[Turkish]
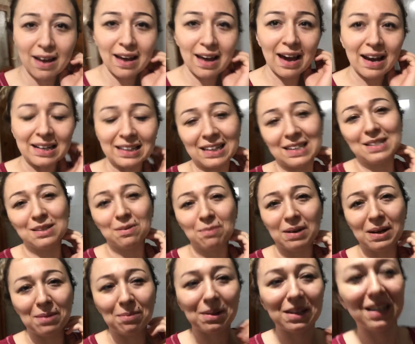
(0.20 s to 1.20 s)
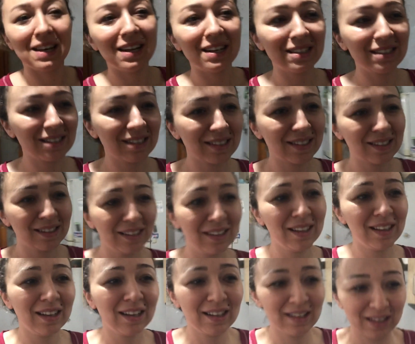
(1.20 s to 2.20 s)
Herkese merhabalar.
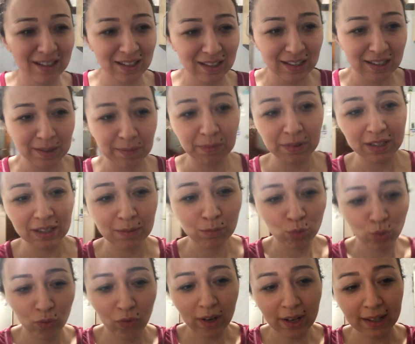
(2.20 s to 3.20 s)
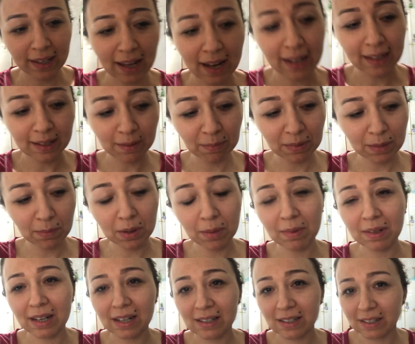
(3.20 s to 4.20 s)
Şimdi mutfağa geldim. Yemeğimin
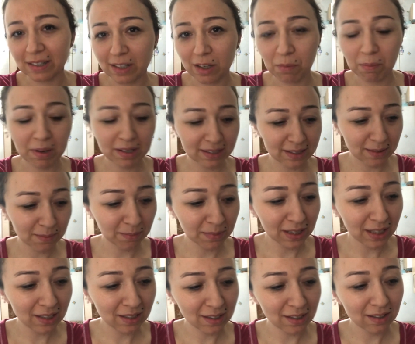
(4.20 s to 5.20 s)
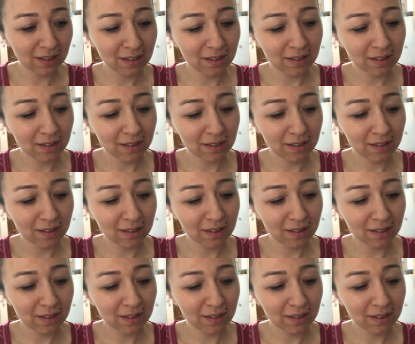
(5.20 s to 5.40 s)
altını kapattım. Yeni